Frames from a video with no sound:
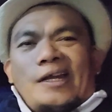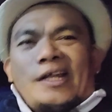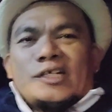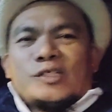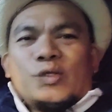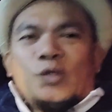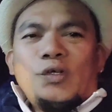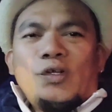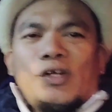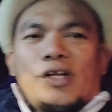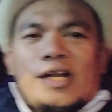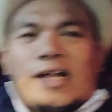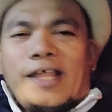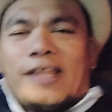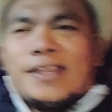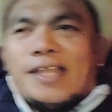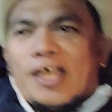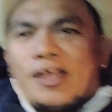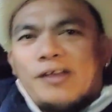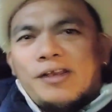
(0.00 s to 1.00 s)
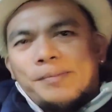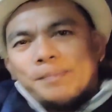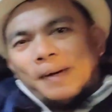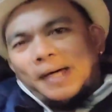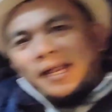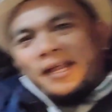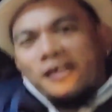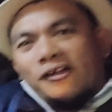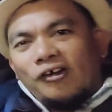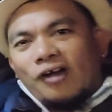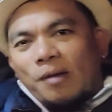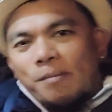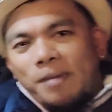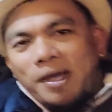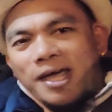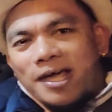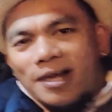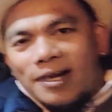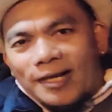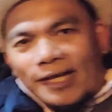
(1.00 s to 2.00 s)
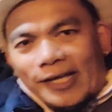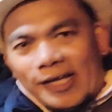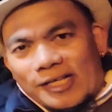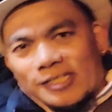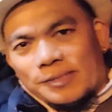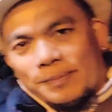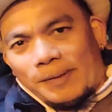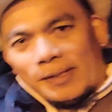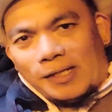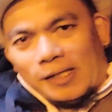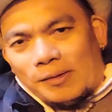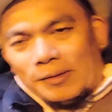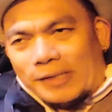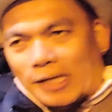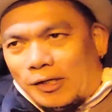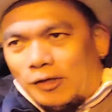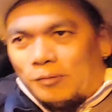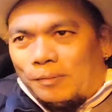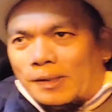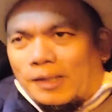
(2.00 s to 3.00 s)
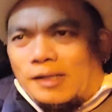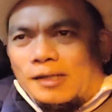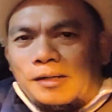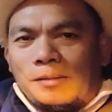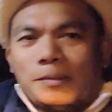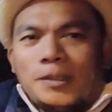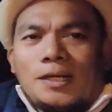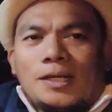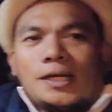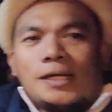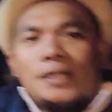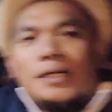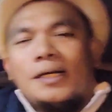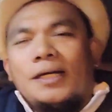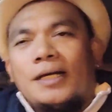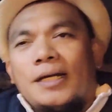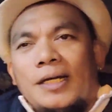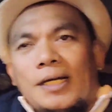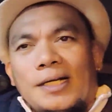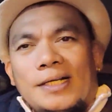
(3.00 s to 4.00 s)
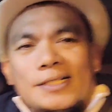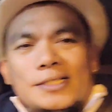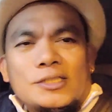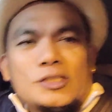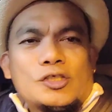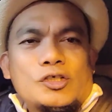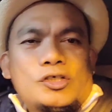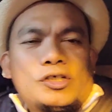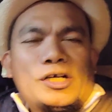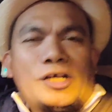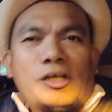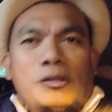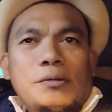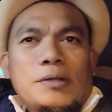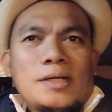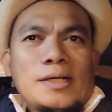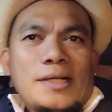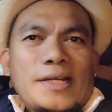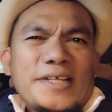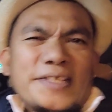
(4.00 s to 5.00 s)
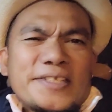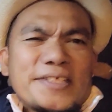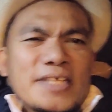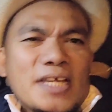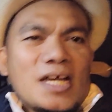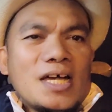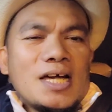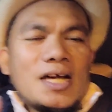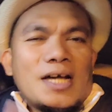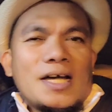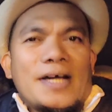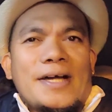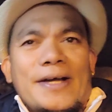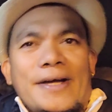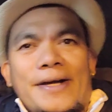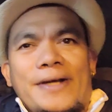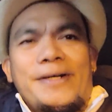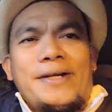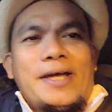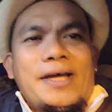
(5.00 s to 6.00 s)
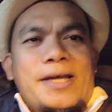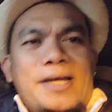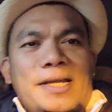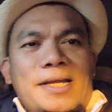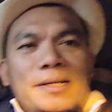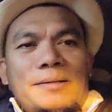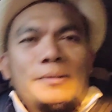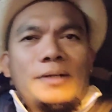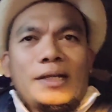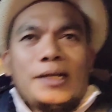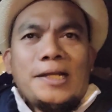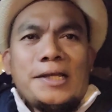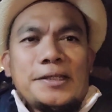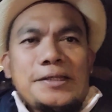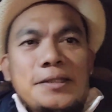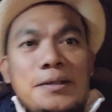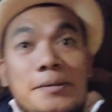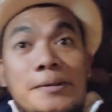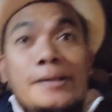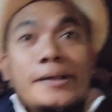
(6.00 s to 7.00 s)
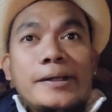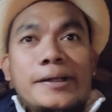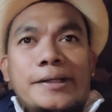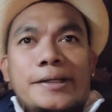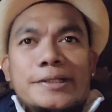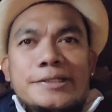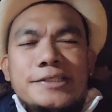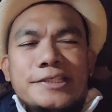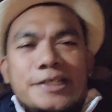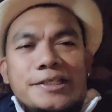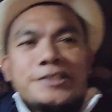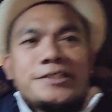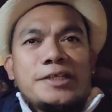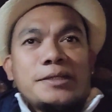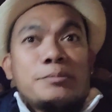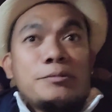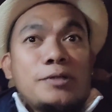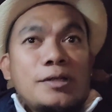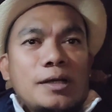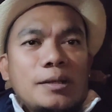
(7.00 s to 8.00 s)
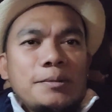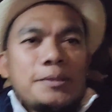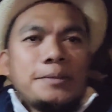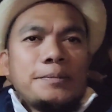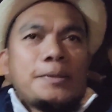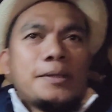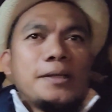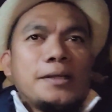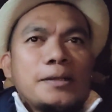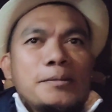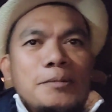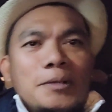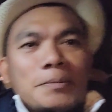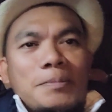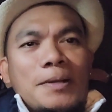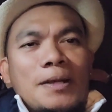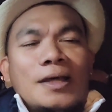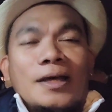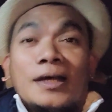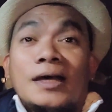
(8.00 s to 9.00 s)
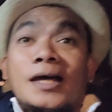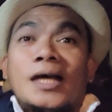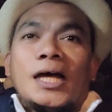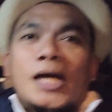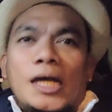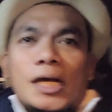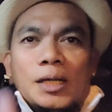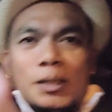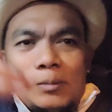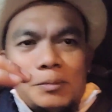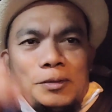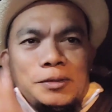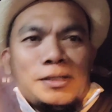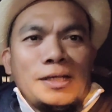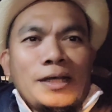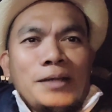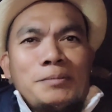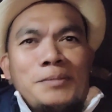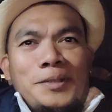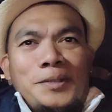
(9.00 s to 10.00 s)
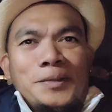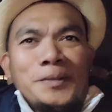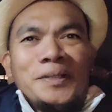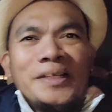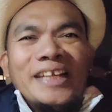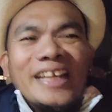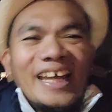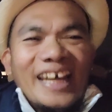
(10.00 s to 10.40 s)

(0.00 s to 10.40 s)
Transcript: Nasundo na rin tayo ni Paring Ramel. Ayan si Paring Ramel. Thank you Paring Ramel ah. So ngayon mga nuts, ah, dahil mga late na mga nuts, chat-chat muna kami ni Paring Ramel pala. Punta kami doon.